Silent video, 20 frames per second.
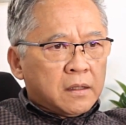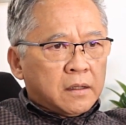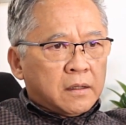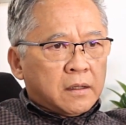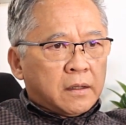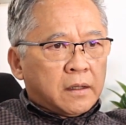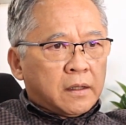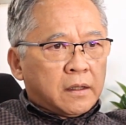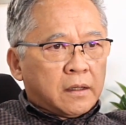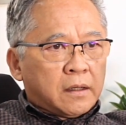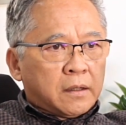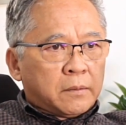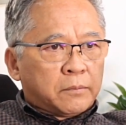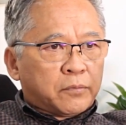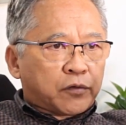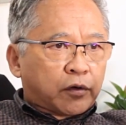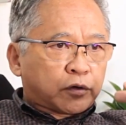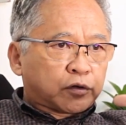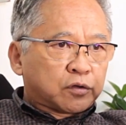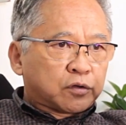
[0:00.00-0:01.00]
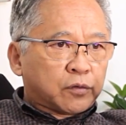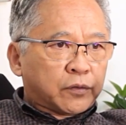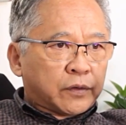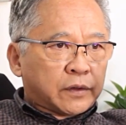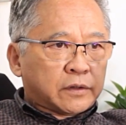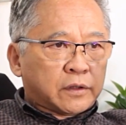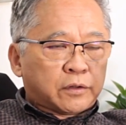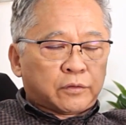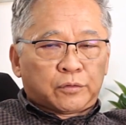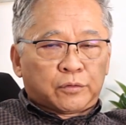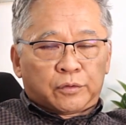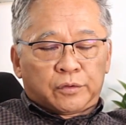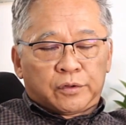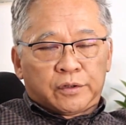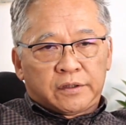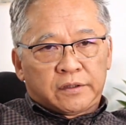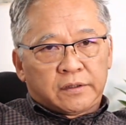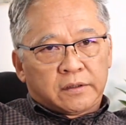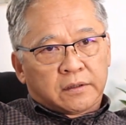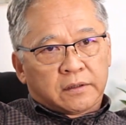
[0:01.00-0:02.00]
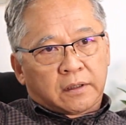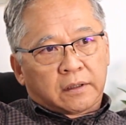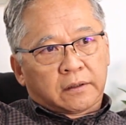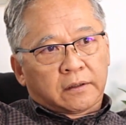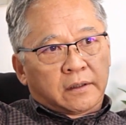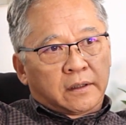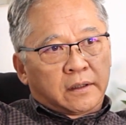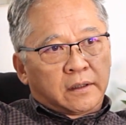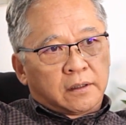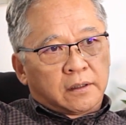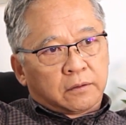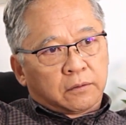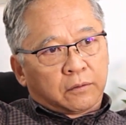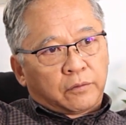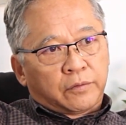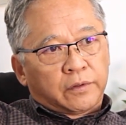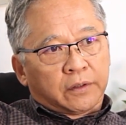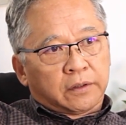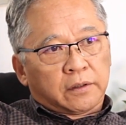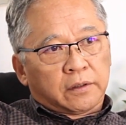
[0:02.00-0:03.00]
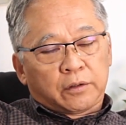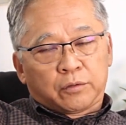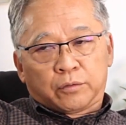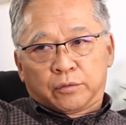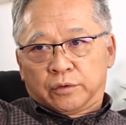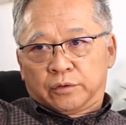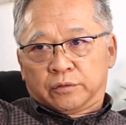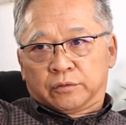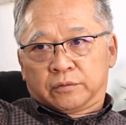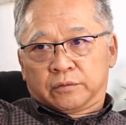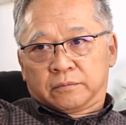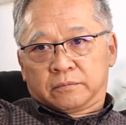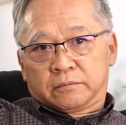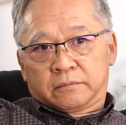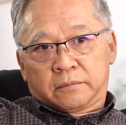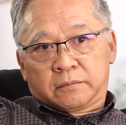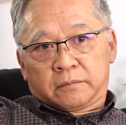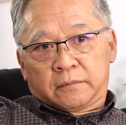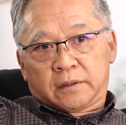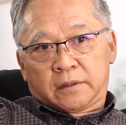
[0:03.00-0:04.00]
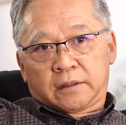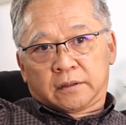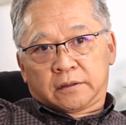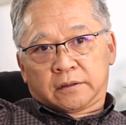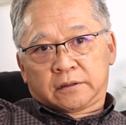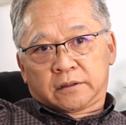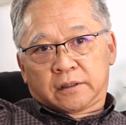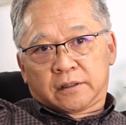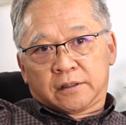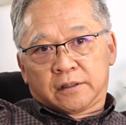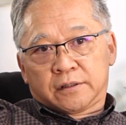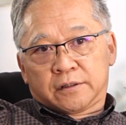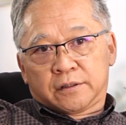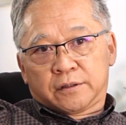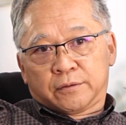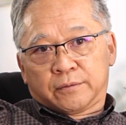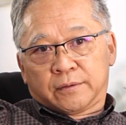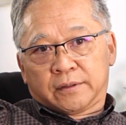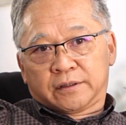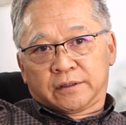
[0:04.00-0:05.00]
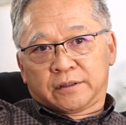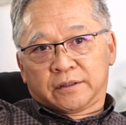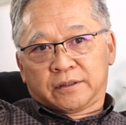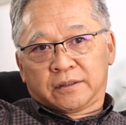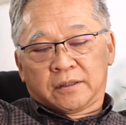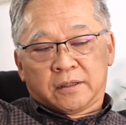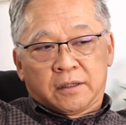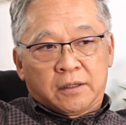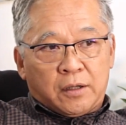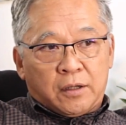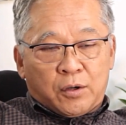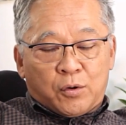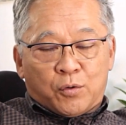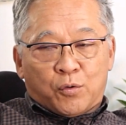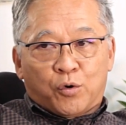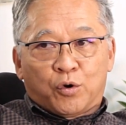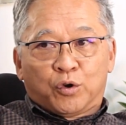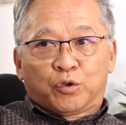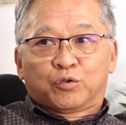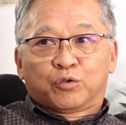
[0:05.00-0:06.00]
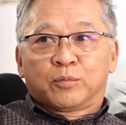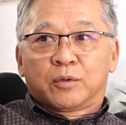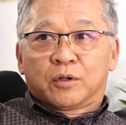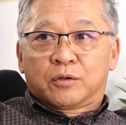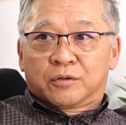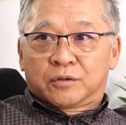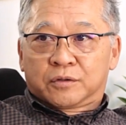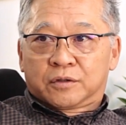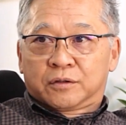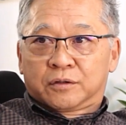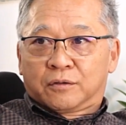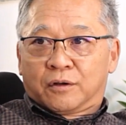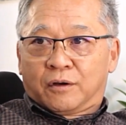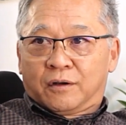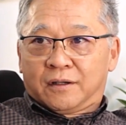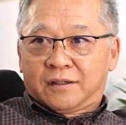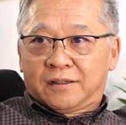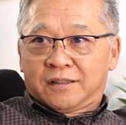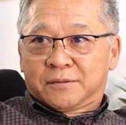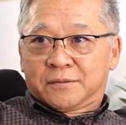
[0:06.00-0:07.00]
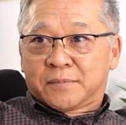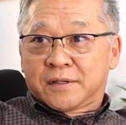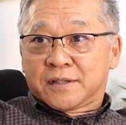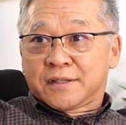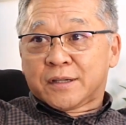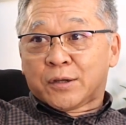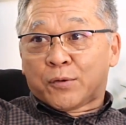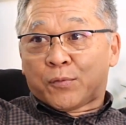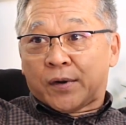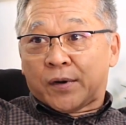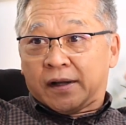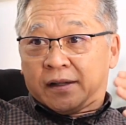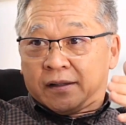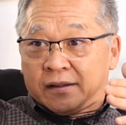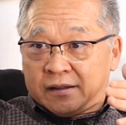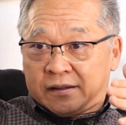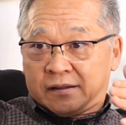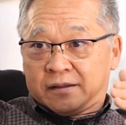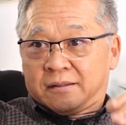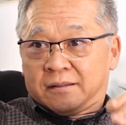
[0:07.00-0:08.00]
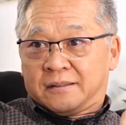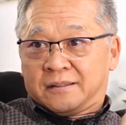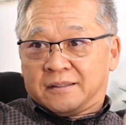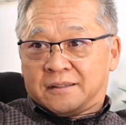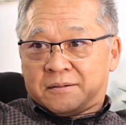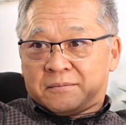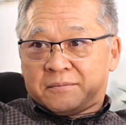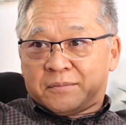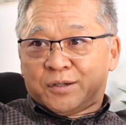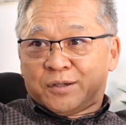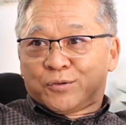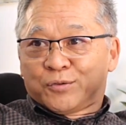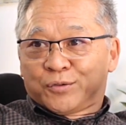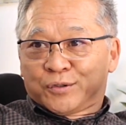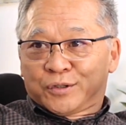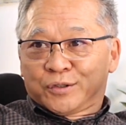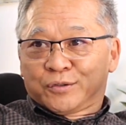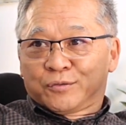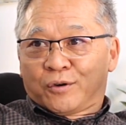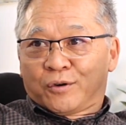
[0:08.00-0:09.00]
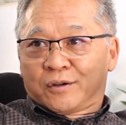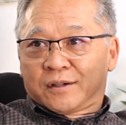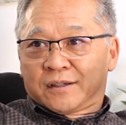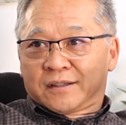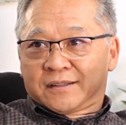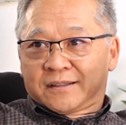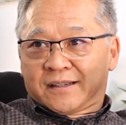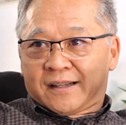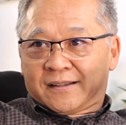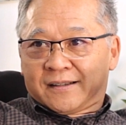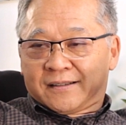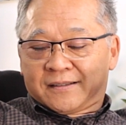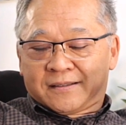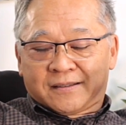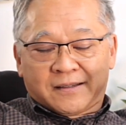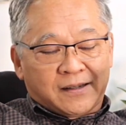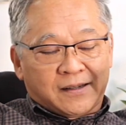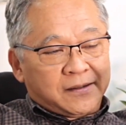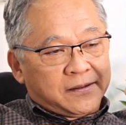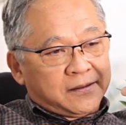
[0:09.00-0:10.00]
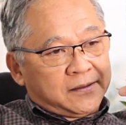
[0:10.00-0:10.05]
é, por volta de 92 até 98, né? a gente cresceu aí de 8 milhões de dólares para 50 milhões de dólares, né? né?